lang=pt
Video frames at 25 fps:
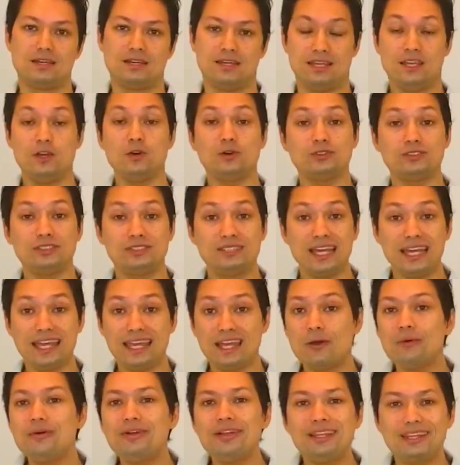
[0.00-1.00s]
E eu sei,
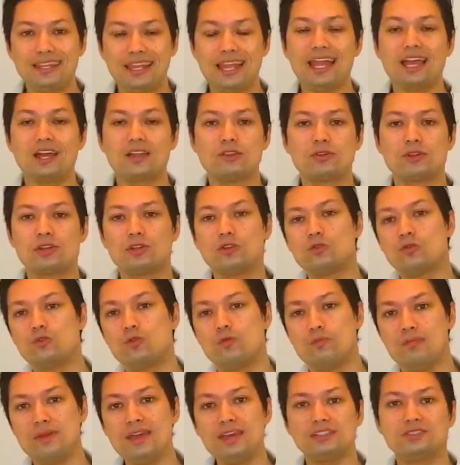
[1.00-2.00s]
e eu entendo que no
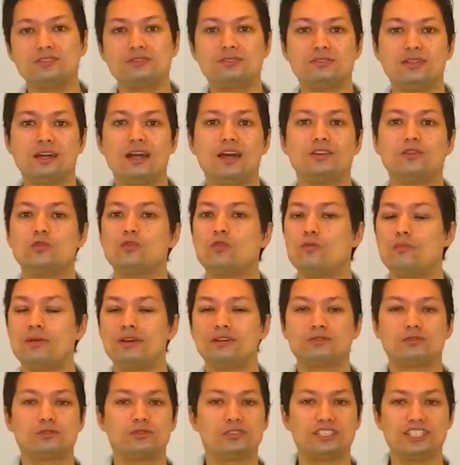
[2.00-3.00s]
começo, né, no
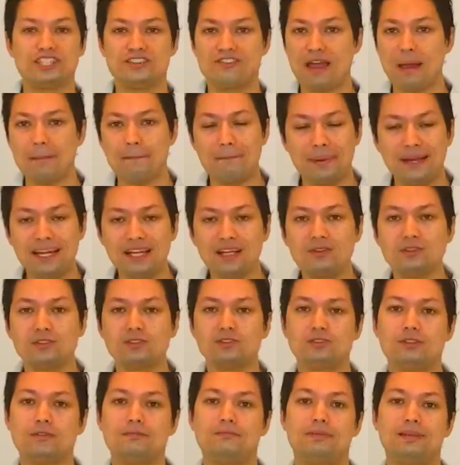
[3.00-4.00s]
começo quando você estiver abrindo a
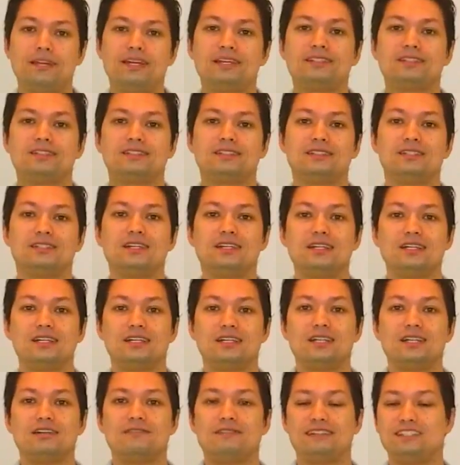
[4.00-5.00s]
sua empresa,
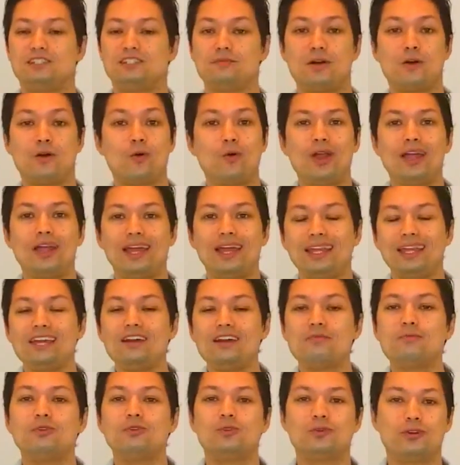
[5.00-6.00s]
vai ser uma
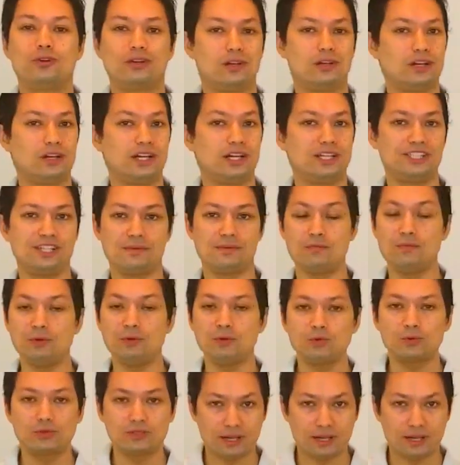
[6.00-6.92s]
correria muito grande, é muito